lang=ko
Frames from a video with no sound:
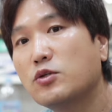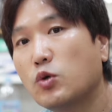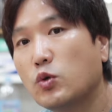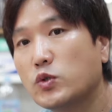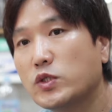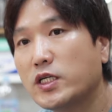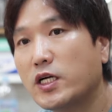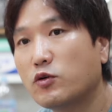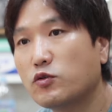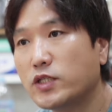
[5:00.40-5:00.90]

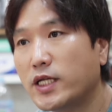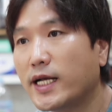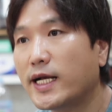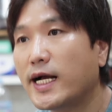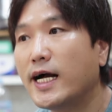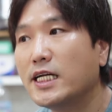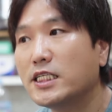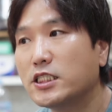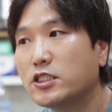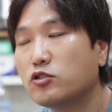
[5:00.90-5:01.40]
드론이라고
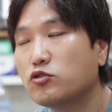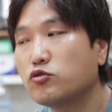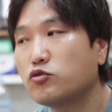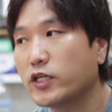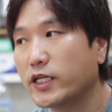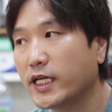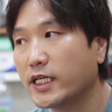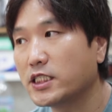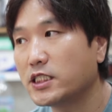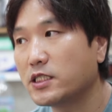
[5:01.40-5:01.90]
생각하실 수도
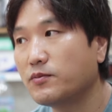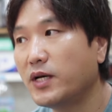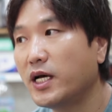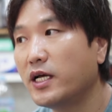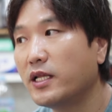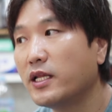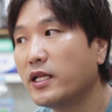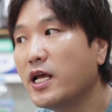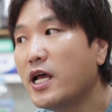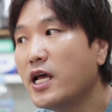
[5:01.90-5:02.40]

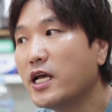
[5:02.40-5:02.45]
있겠지만